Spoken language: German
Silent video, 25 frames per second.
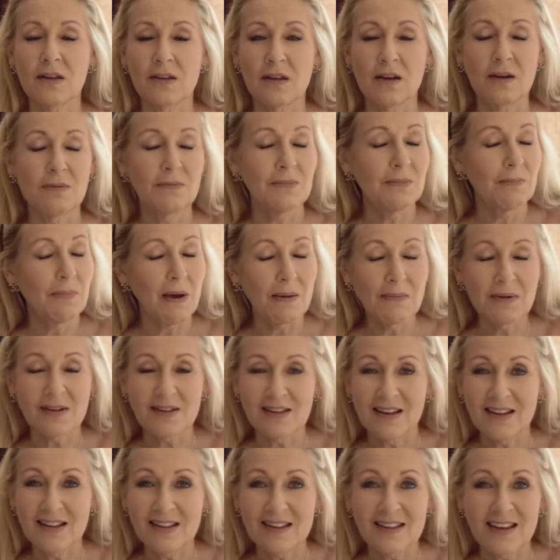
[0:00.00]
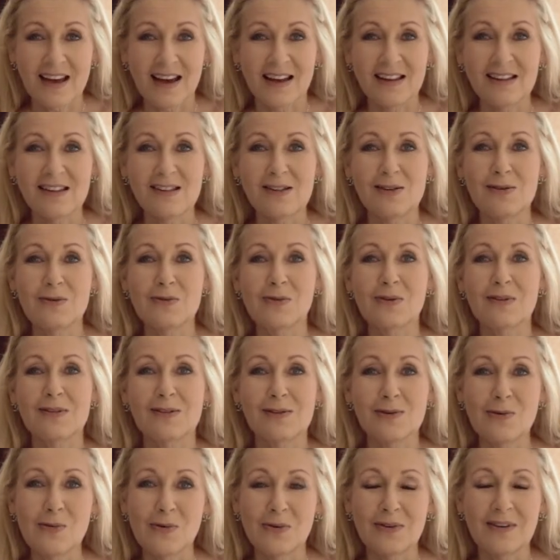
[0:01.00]
äh, beim Gesetz der Anziehung
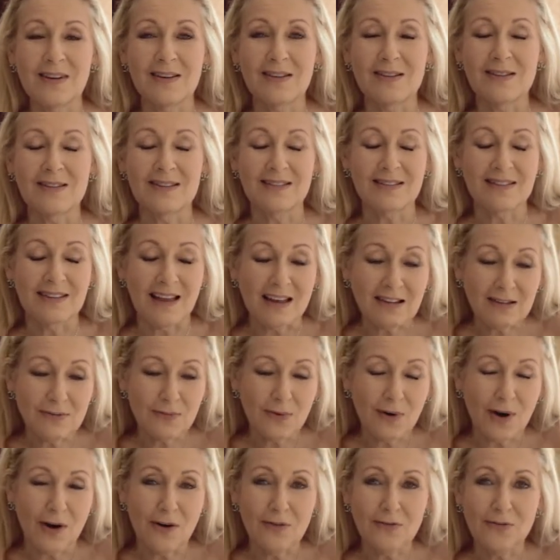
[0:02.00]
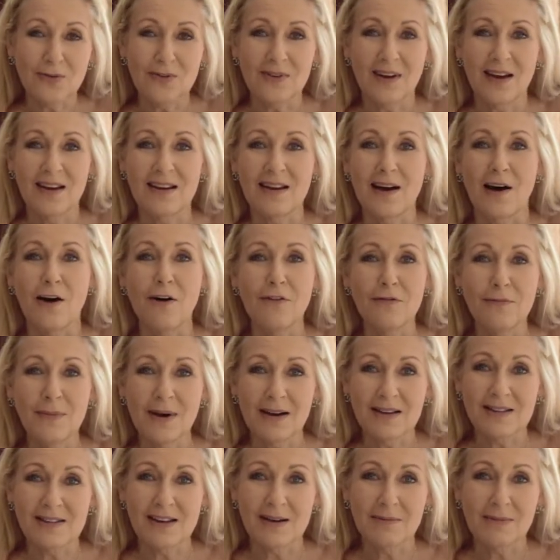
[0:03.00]
so, dass das, worauf du deine
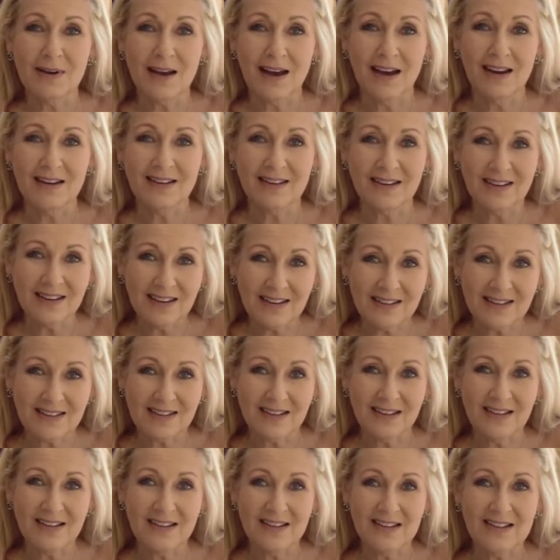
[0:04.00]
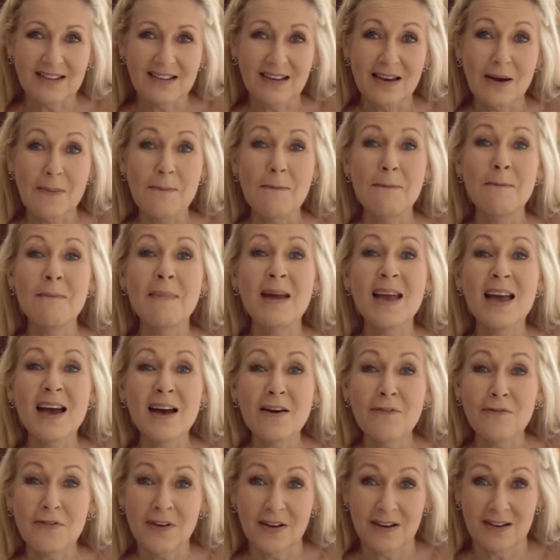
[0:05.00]
Aufmerksamkeit richtest,
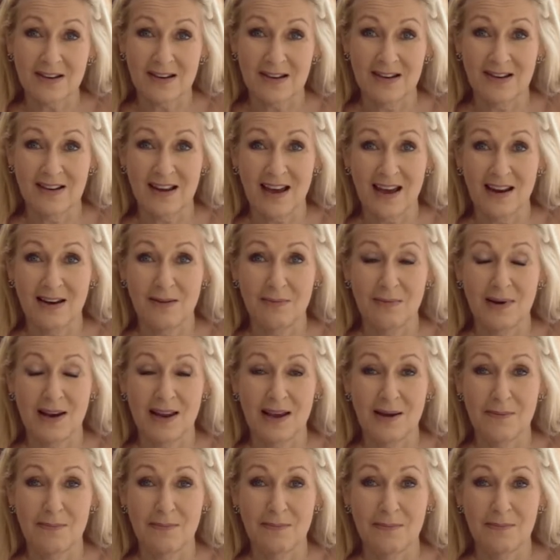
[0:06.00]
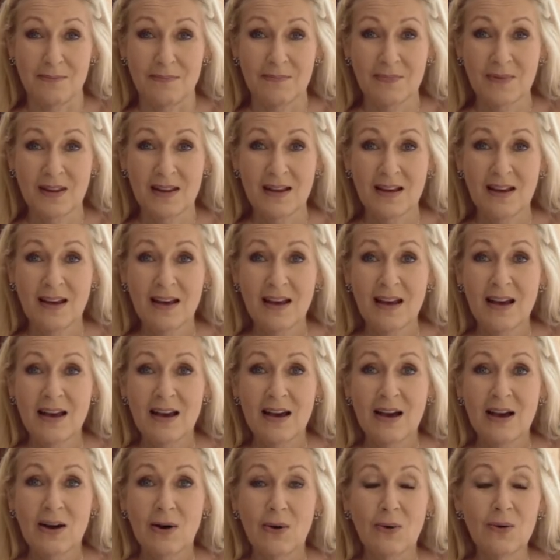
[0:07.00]
mehr wird in deinem Leben.
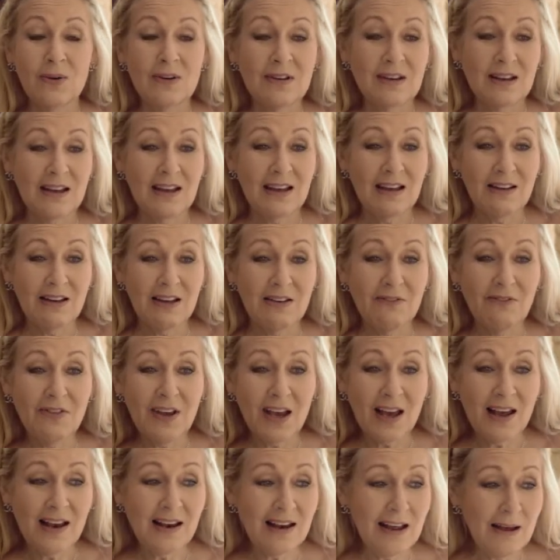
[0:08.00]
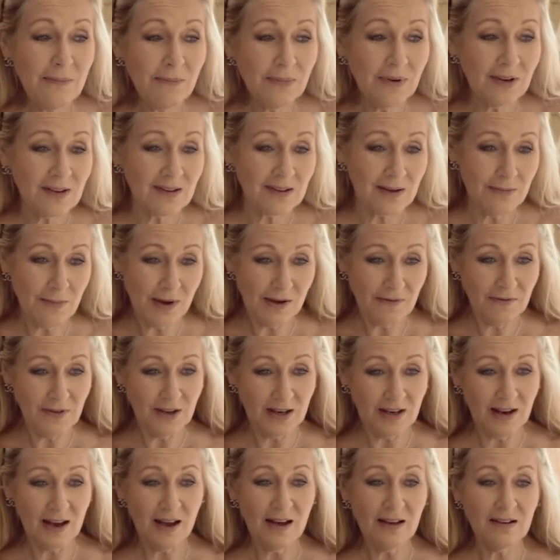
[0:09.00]
Und wir erleben das immer
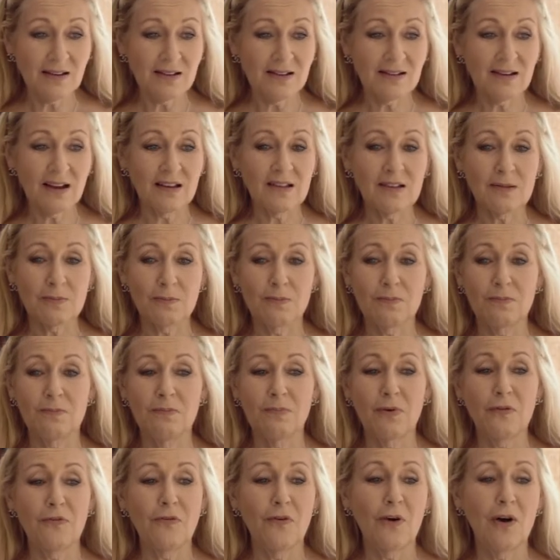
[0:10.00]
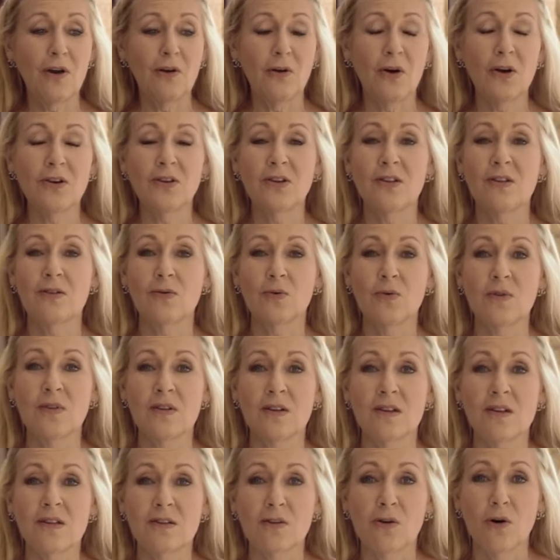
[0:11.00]
wieder, dass bevor Leute zu uns
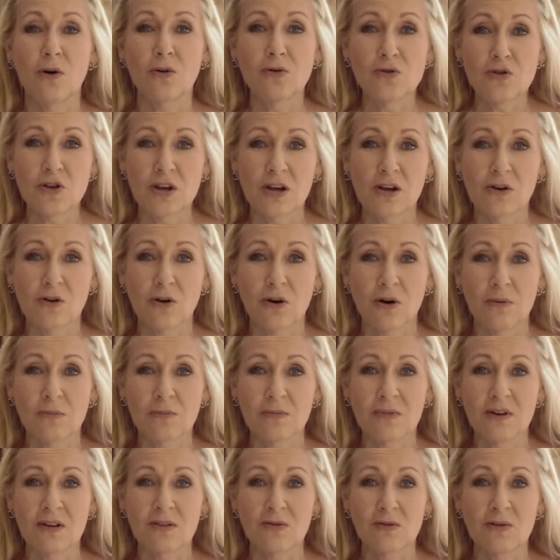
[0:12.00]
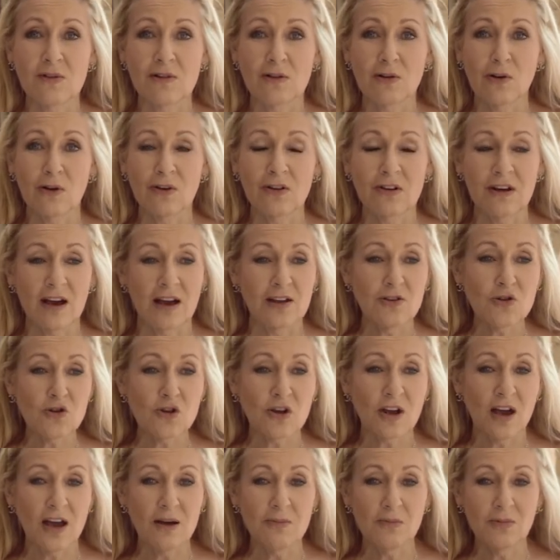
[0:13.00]
ins Coaching kommen, dass uns Leute
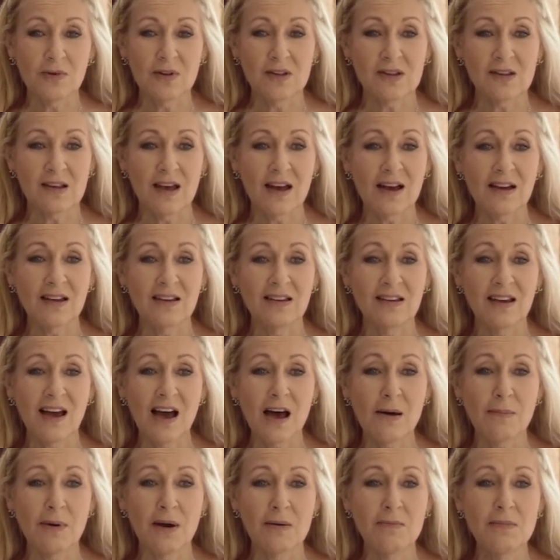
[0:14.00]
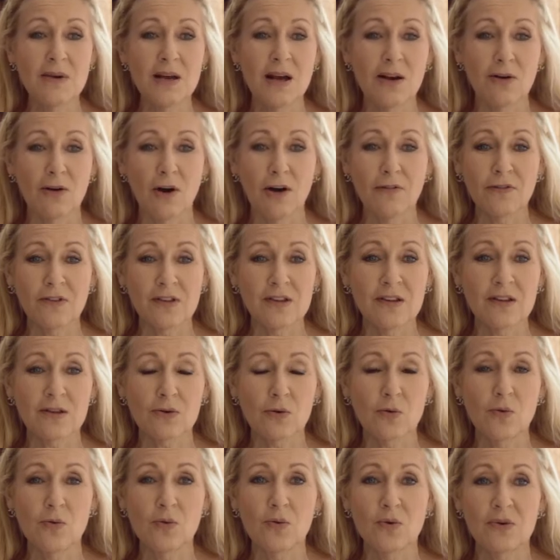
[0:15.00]
anschreiben und sagen, ja, bei mir läuft's nicht
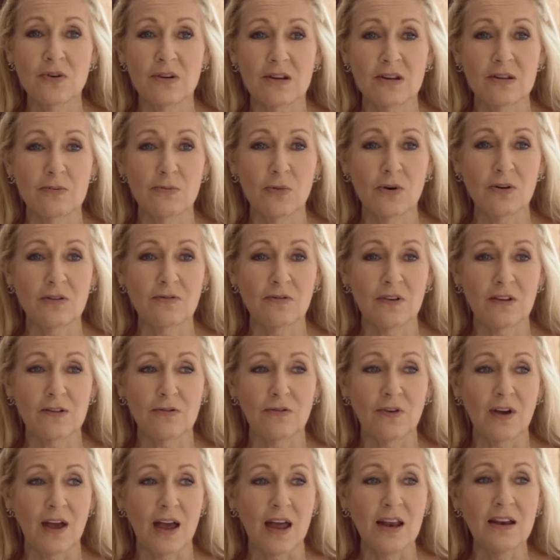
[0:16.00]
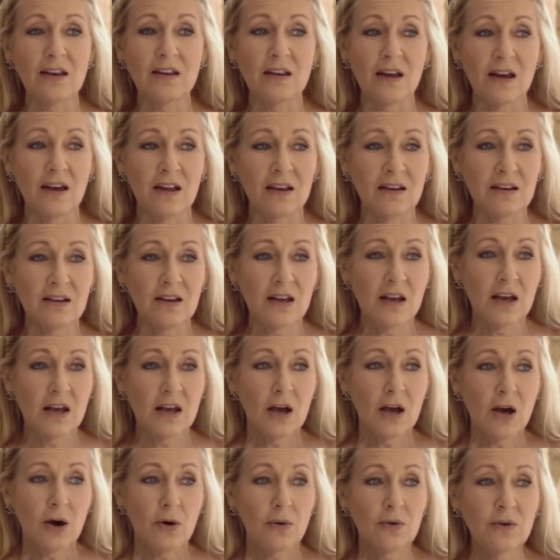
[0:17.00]
gut, ich möchte was verändern.
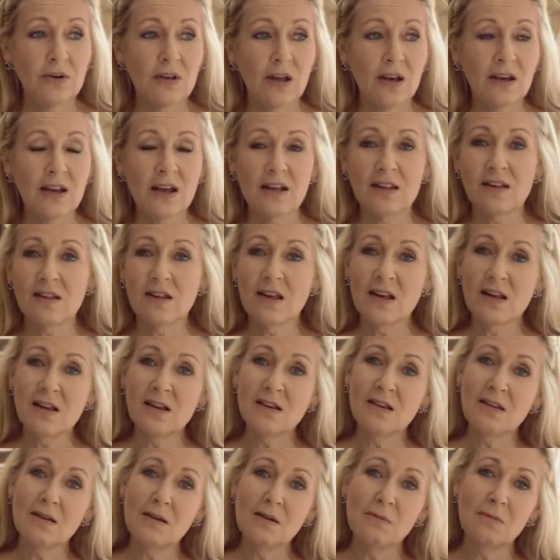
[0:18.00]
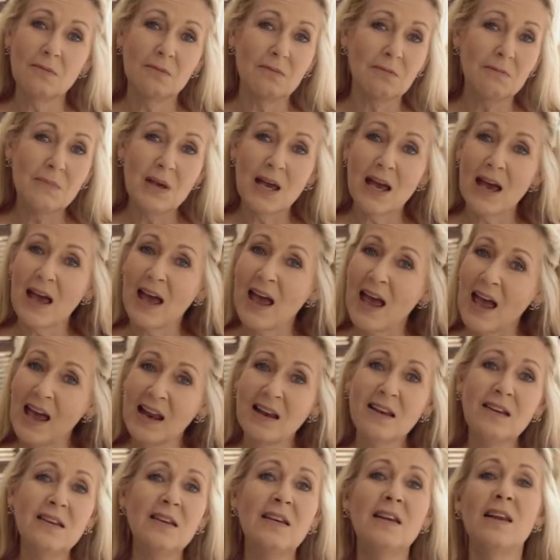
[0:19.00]
Und dann erzählen die mir
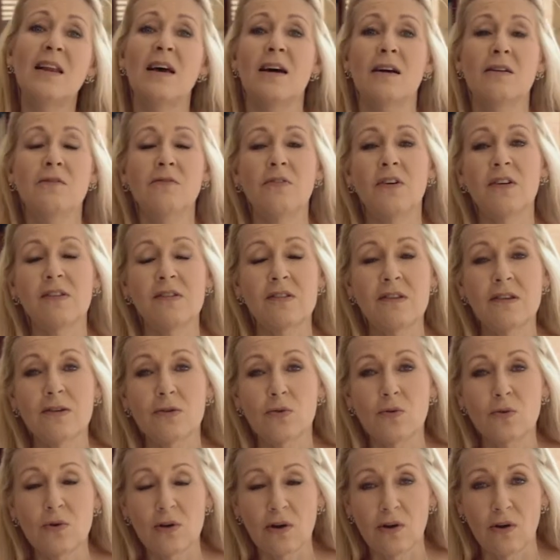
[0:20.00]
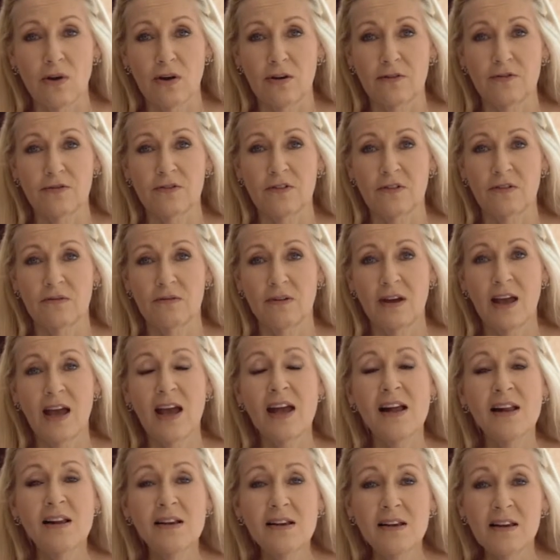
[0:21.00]
ellenlang, was nicht gut läuft.
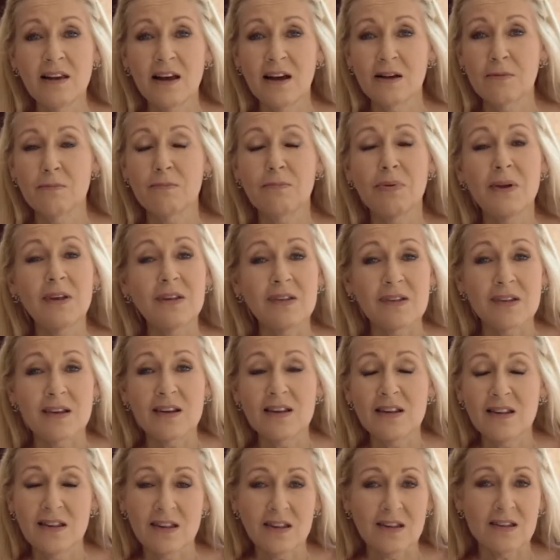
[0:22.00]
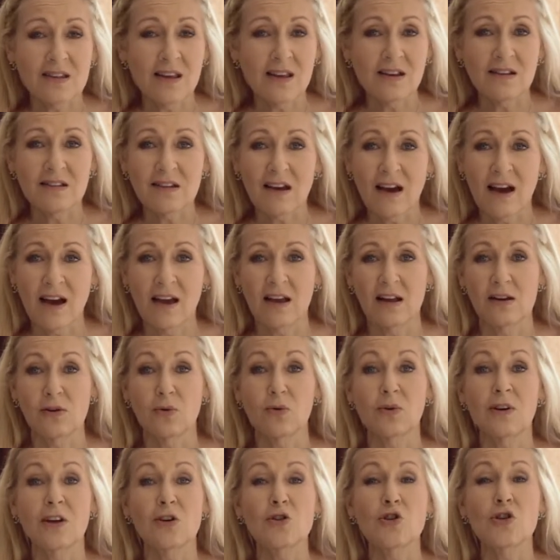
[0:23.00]
Ellenlang bis ins Detail
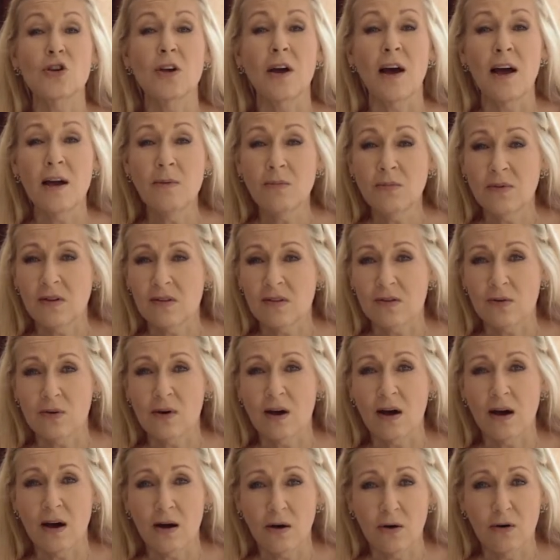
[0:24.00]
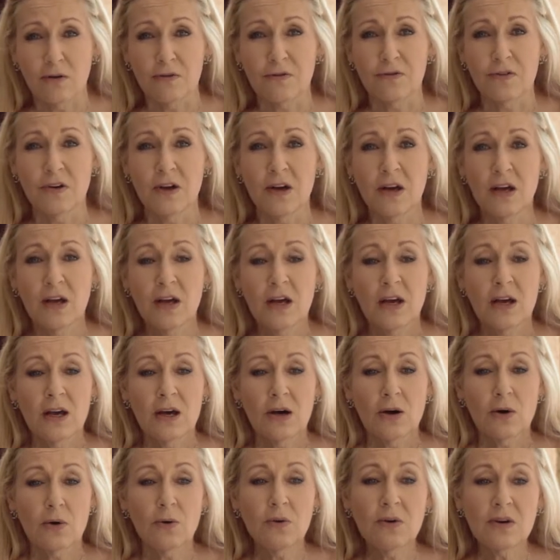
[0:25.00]
oder schreiben das sogar auf.
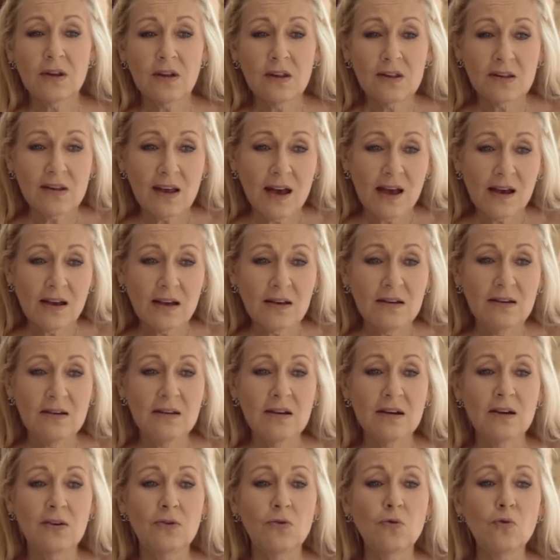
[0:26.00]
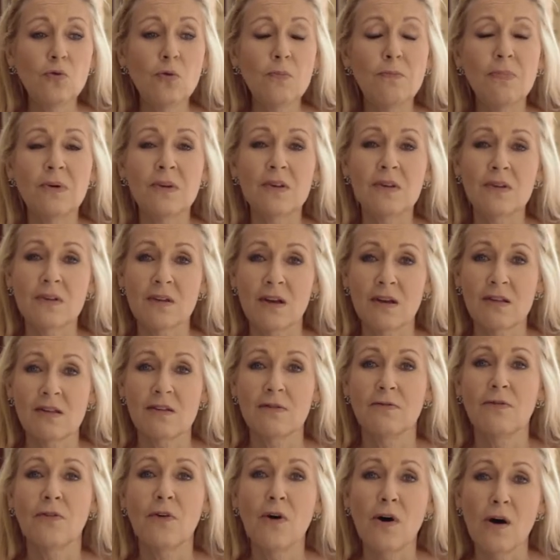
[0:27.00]
Und ich sage dir, du bist
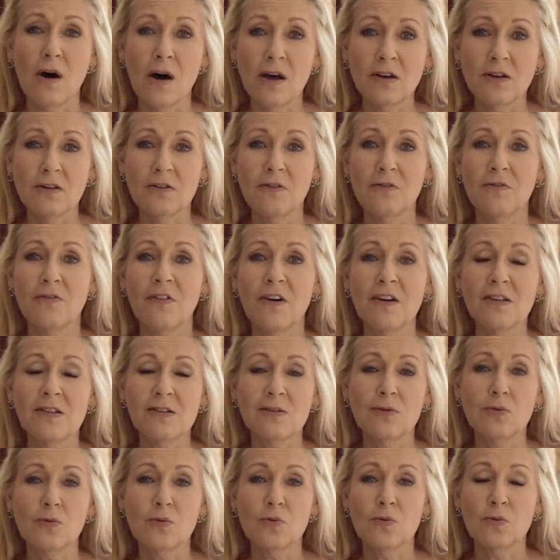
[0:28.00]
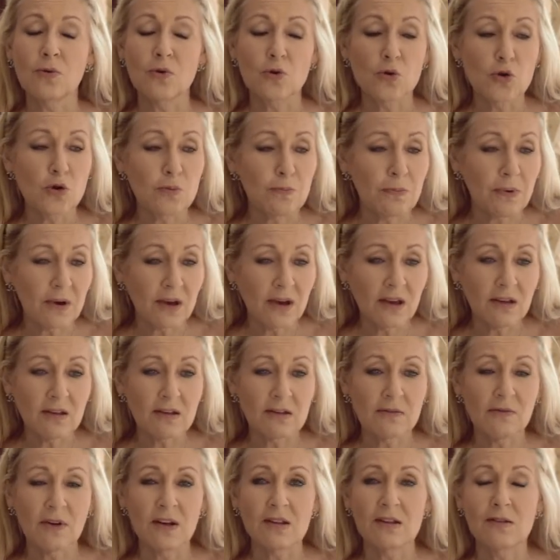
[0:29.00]
das Wort, was du
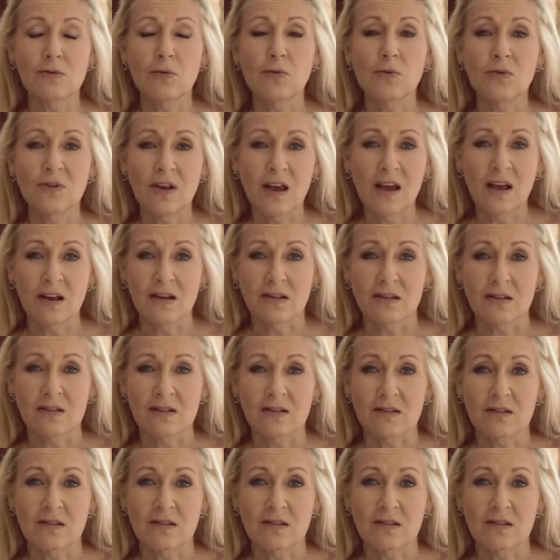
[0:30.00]
sprichst, was du denkst.